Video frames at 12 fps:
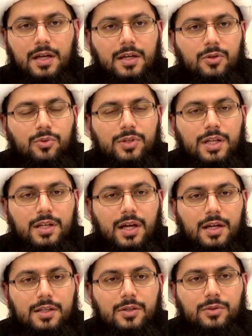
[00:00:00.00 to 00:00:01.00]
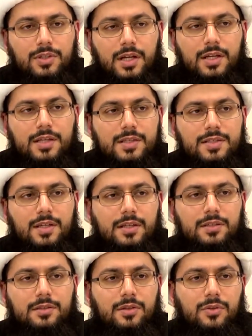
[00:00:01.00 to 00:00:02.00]
لا يكونن علي رخيصا
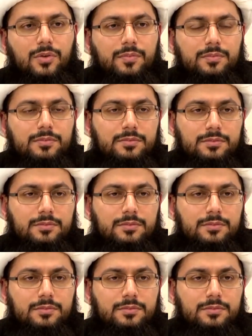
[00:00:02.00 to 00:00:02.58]
عندكم